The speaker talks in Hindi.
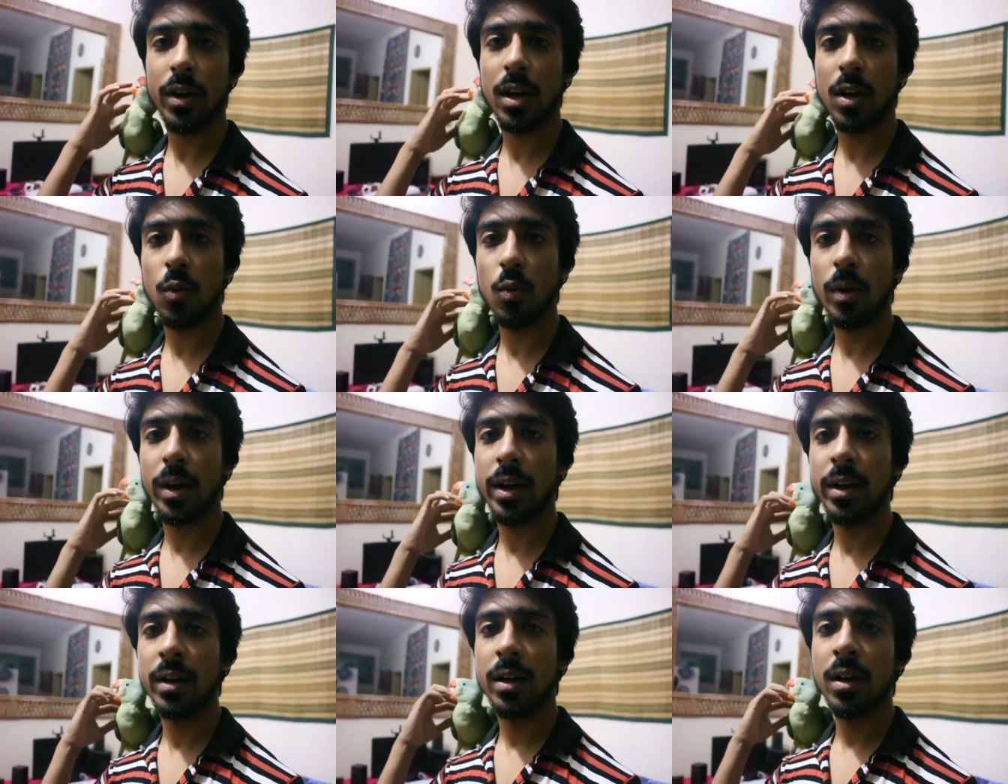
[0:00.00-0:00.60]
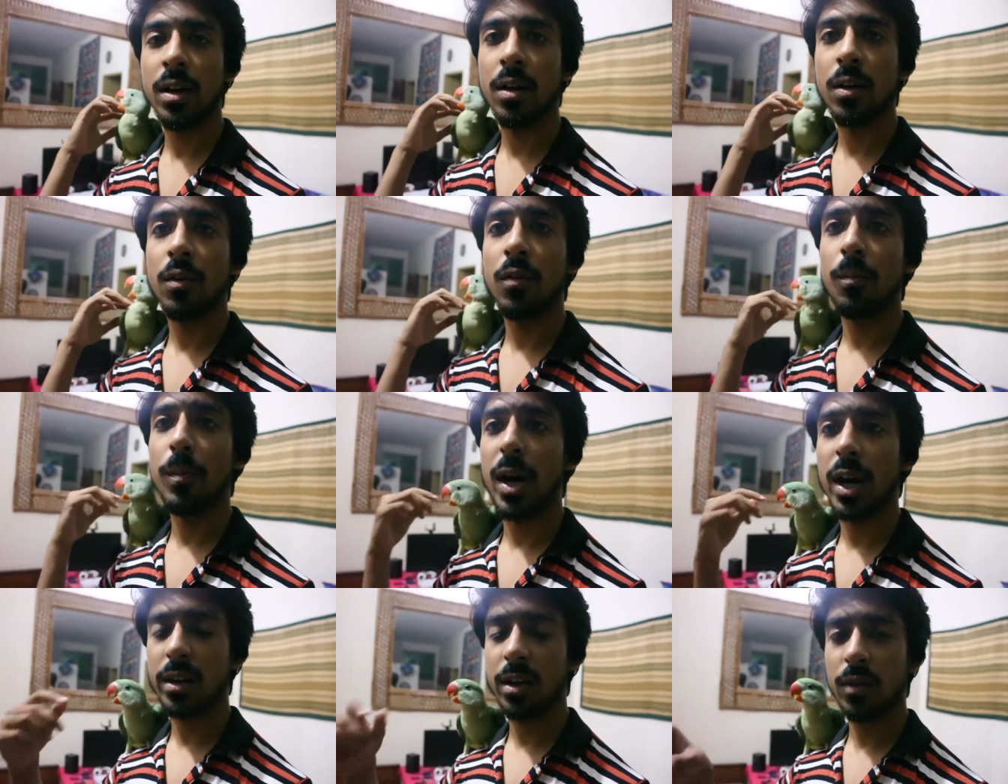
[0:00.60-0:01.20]
वाला
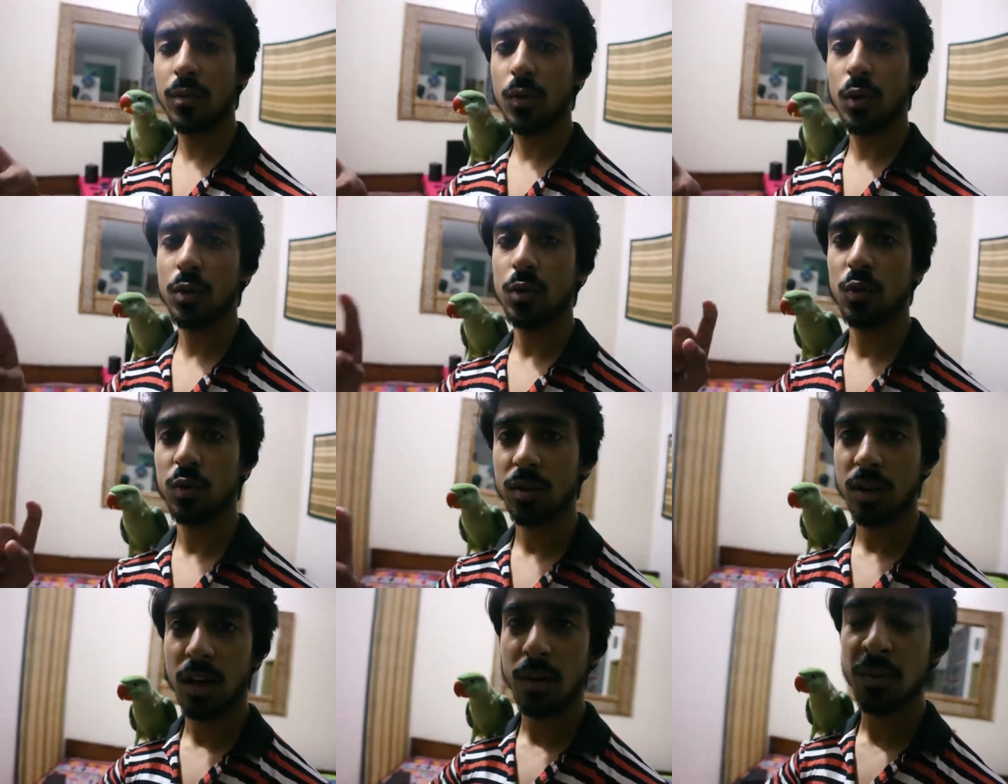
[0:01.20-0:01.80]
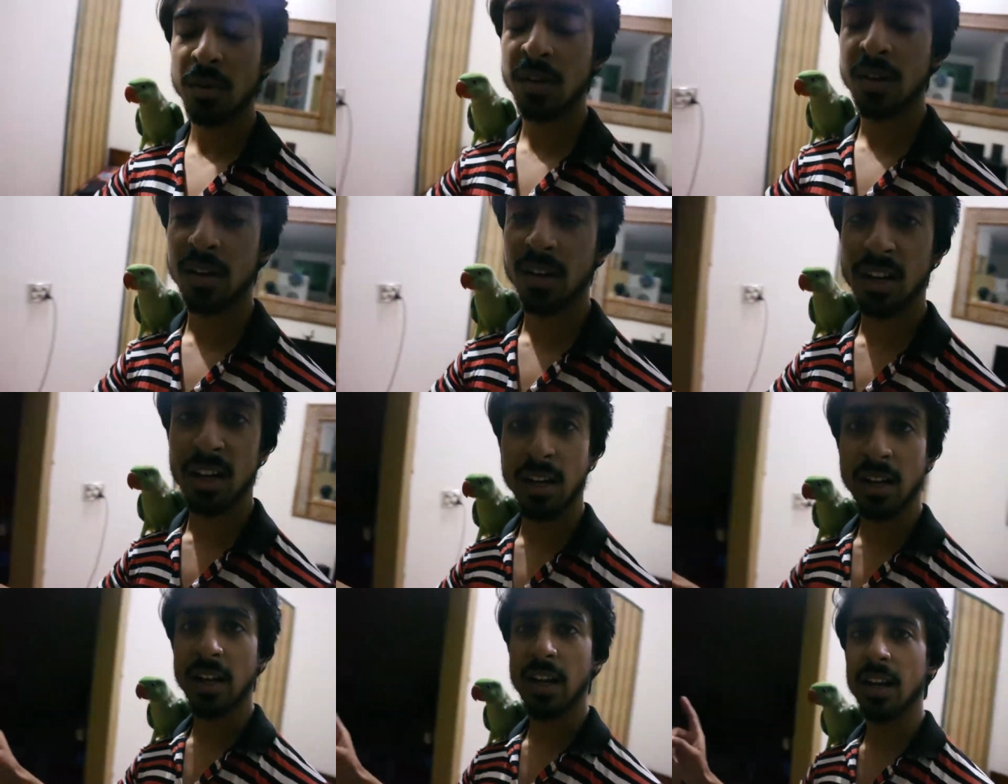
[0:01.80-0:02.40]
हुआ बाकी वो दूसरा भी ट्रेन